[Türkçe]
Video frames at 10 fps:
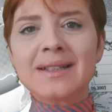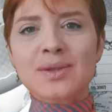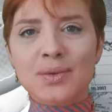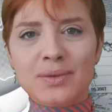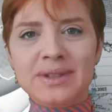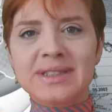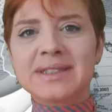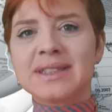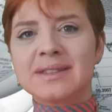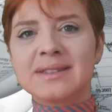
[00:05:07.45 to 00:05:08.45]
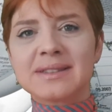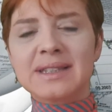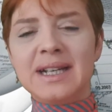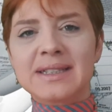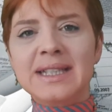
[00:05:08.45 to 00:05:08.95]
Soruları
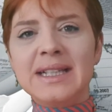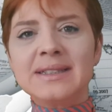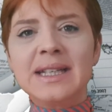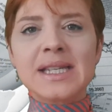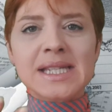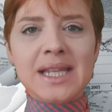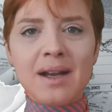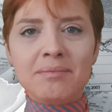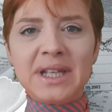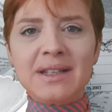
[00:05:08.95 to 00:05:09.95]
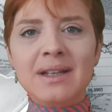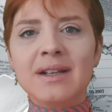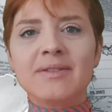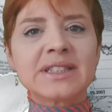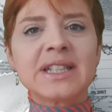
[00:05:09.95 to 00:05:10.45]
yanıtlarken İslam Bey
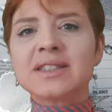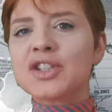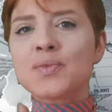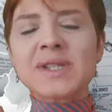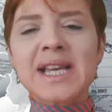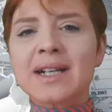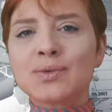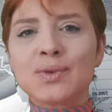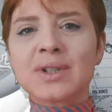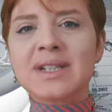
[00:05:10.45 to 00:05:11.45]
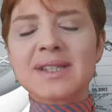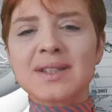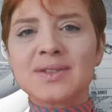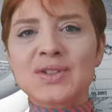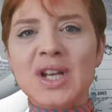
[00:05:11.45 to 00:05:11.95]
vatandaşımız her türlü
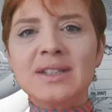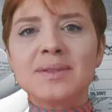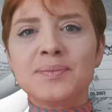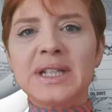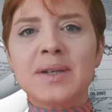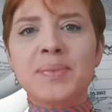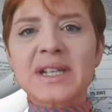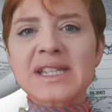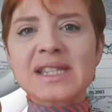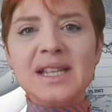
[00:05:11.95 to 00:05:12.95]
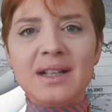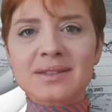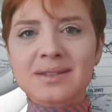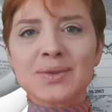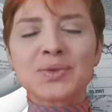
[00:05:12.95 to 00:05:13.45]
kazanacak e, parasının
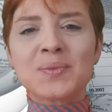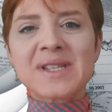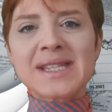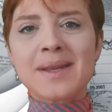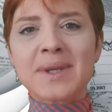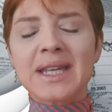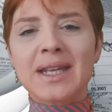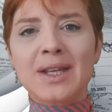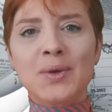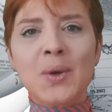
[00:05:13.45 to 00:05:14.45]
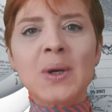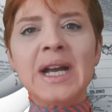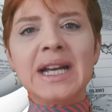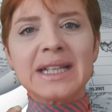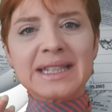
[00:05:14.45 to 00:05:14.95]
altında durmasına bir gerek yok
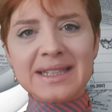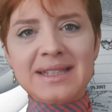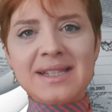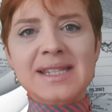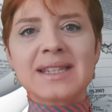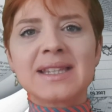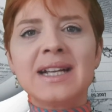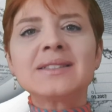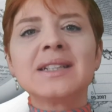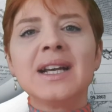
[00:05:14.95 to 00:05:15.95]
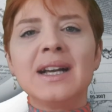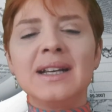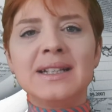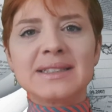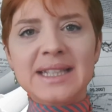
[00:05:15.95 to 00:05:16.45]
getirsinler
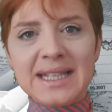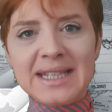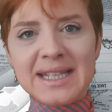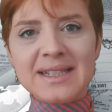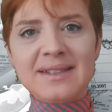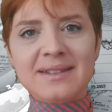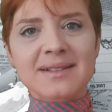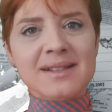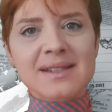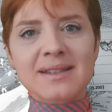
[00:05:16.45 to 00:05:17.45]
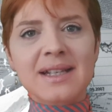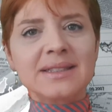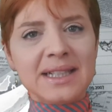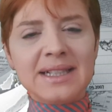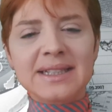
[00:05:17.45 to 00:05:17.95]
e, TL'ye
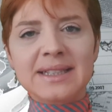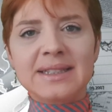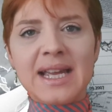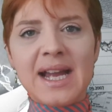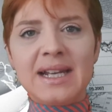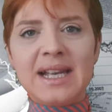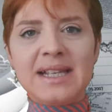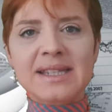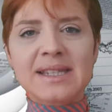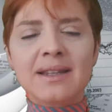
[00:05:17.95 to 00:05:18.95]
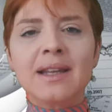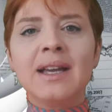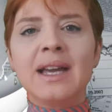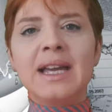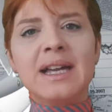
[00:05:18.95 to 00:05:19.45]
yatırsınlar TL'de değerlensin
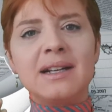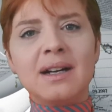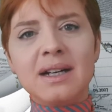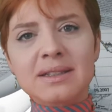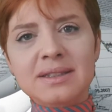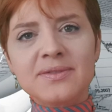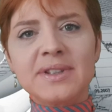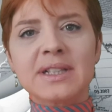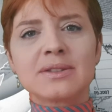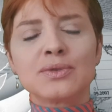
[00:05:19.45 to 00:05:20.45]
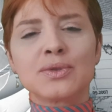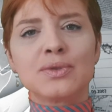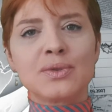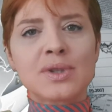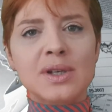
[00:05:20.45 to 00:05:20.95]
eğer altın fiyatları o
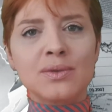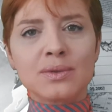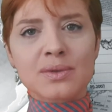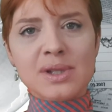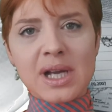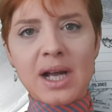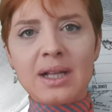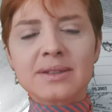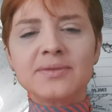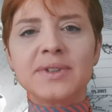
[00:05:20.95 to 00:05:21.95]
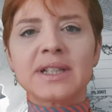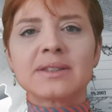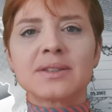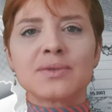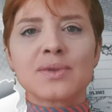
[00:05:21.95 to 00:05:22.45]
gün yüksek olursa altın
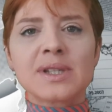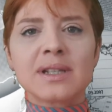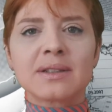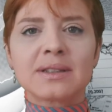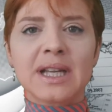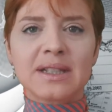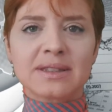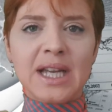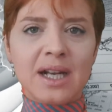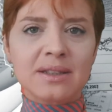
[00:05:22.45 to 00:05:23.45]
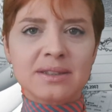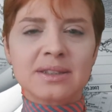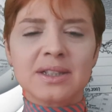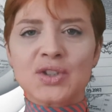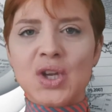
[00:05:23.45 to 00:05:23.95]
fiyatları üzerinden
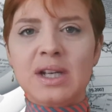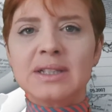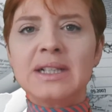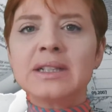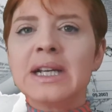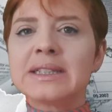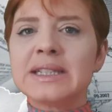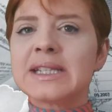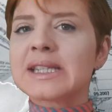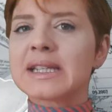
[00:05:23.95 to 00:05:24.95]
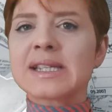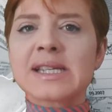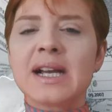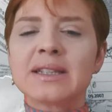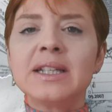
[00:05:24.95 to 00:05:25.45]
karlarını alacaklar değilse de
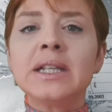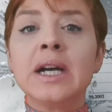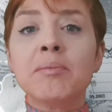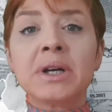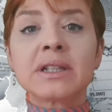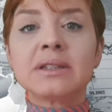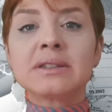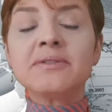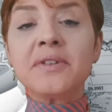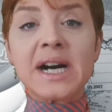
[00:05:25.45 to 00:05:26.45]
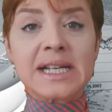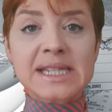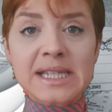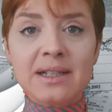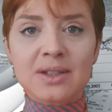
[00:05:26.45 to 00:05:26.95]
zaten paralarının
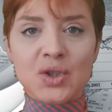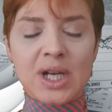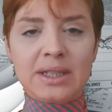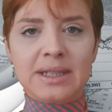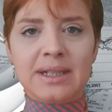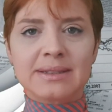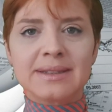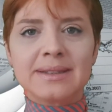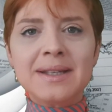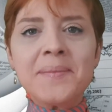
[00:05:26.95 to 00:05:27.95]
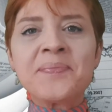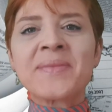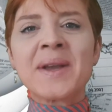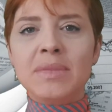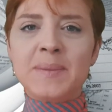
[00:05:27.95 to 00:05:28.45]
faizini alacaklar dedi.
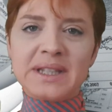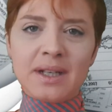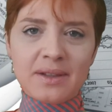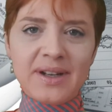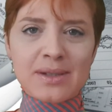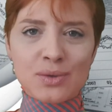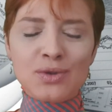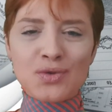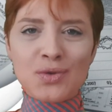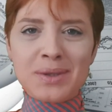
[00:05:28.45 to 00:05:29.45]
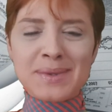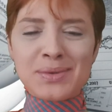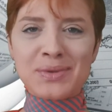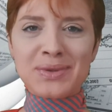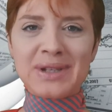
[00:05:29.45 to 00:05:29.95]
Mehmet Akif Ersoy da şöyle bir
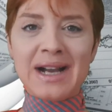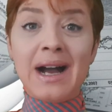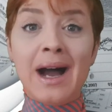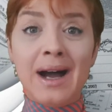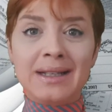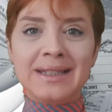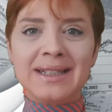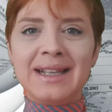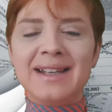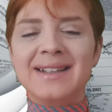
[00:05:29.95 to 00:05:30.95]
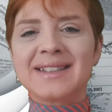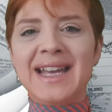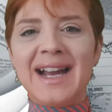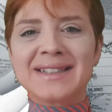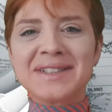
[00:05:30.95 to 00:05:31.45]
soruyla haliyle
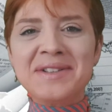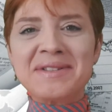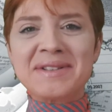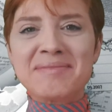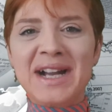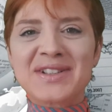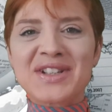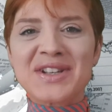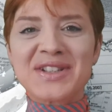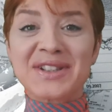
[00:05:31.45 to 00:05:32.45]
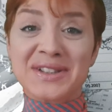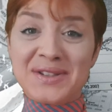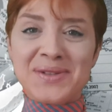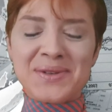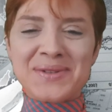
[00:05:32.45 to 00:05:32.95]
geldi. Ee, bence
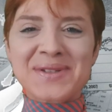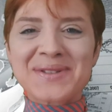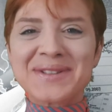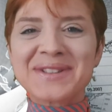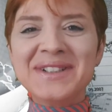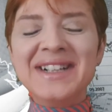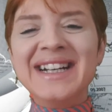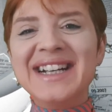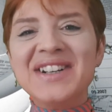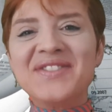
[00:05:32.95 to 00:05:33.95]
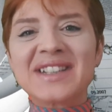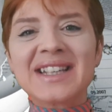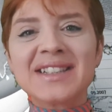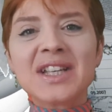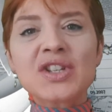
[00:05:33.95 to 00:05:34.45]
yılın sorusuydu.
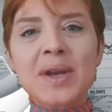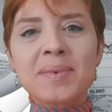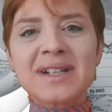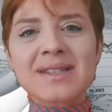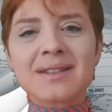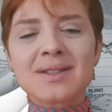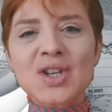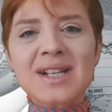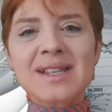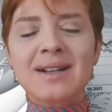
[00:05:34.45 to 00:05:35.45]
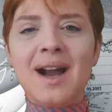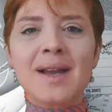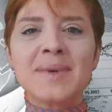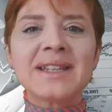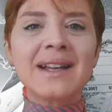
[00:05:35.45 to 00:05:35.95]
Vatandaş hep kazanacaksa
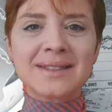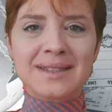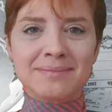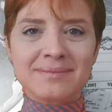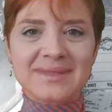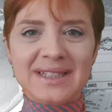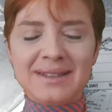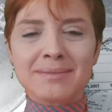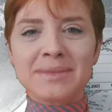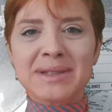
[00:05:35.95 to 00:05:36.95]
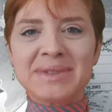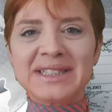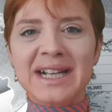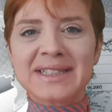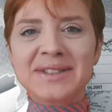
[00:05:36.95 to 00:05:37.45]
kaybeden kim dedi
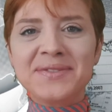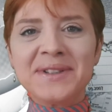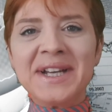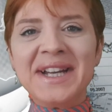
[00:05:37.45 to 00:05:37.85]
Mehmet Akif.